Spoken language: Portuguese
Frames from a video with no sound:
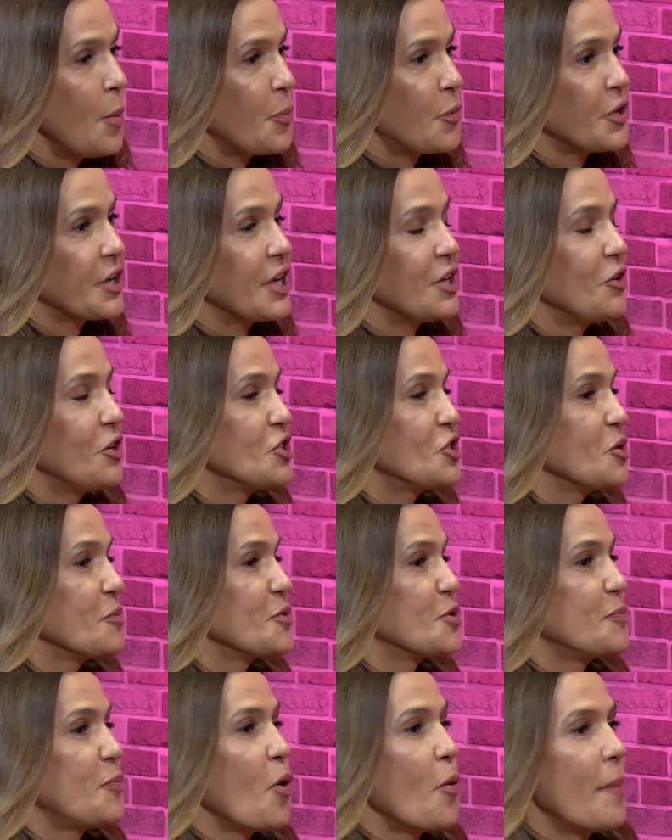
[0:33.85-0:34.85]
porque nós
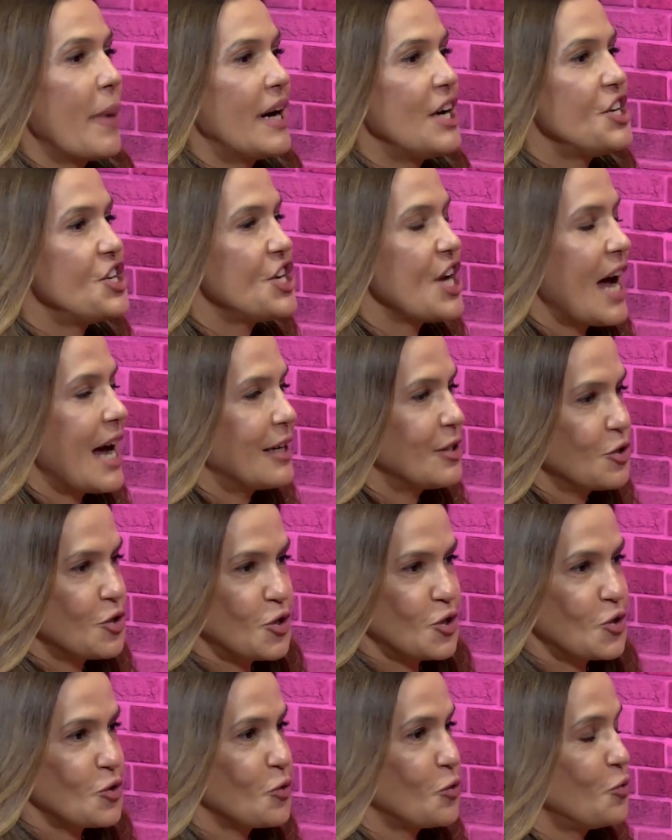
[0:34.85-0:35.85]
somos
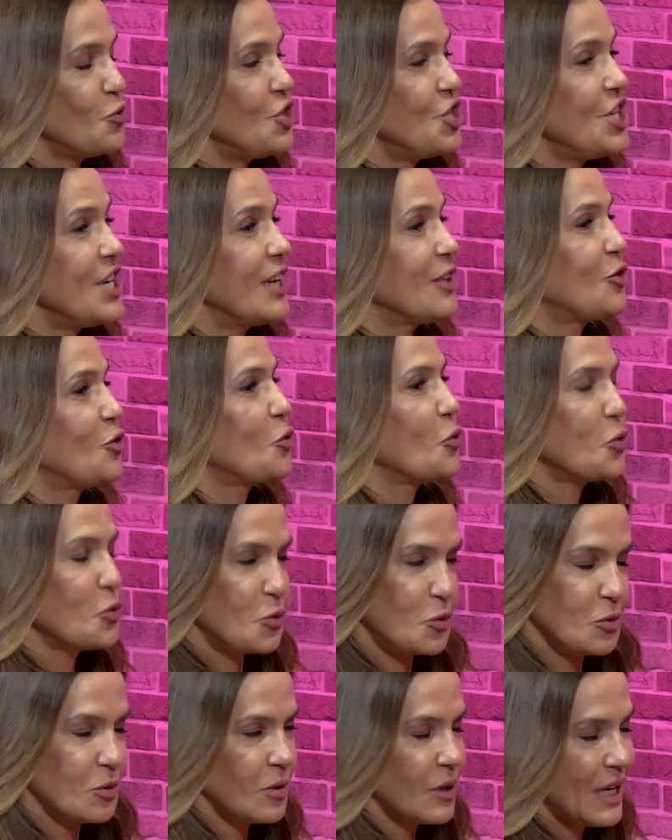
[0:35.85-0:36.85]
bombardeados o dia
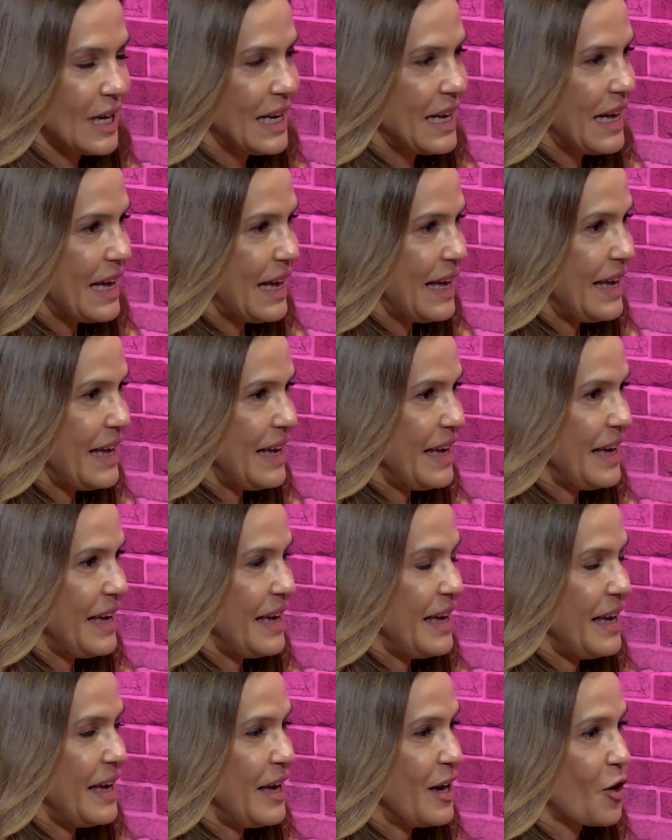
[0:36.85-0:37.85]
todo
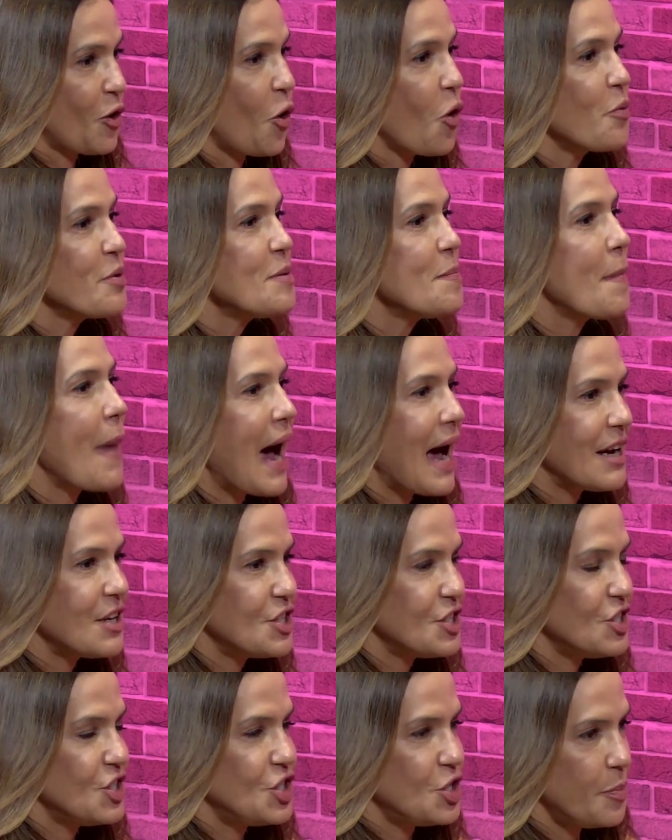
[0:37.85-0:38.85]
é, com
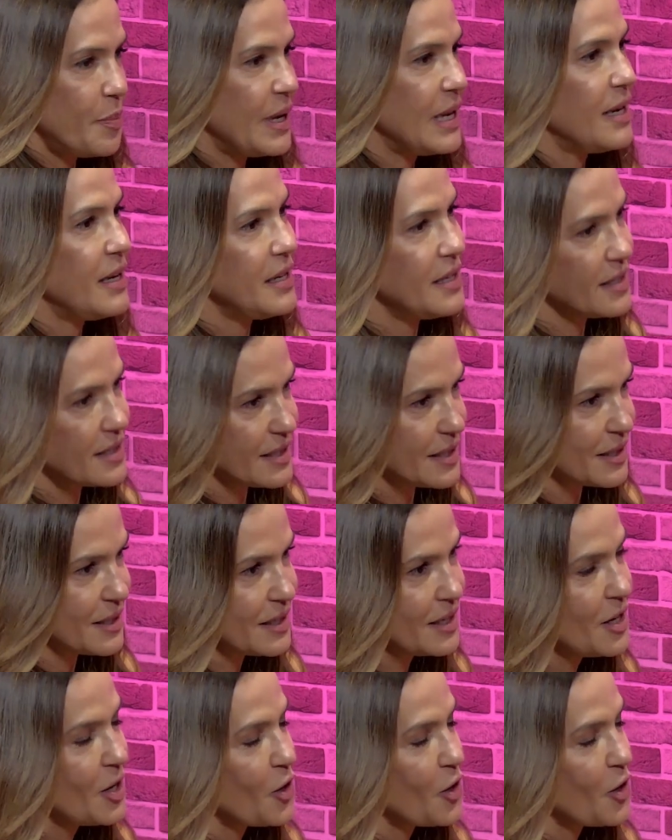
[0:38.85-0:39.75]
imagens de beleza,